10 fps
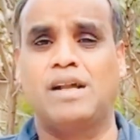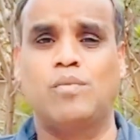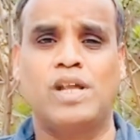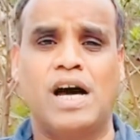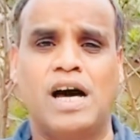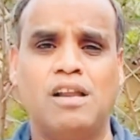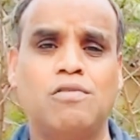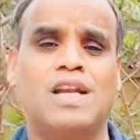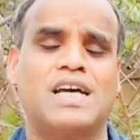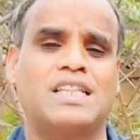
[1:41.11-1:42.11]
நம்முடைய
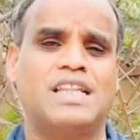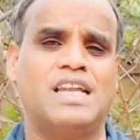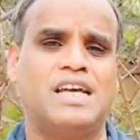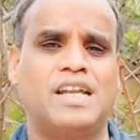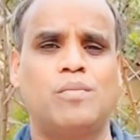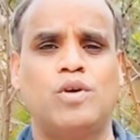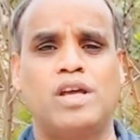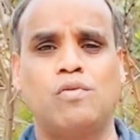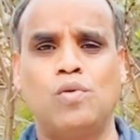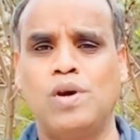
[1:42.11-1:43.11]
அலுவலகத்தில்
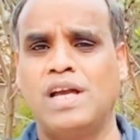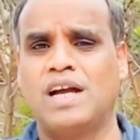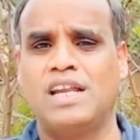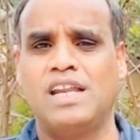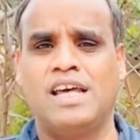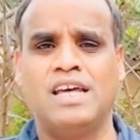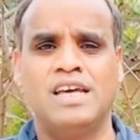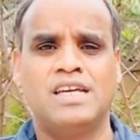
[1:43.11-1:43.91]
நம்முடைய ஊழியங்களில்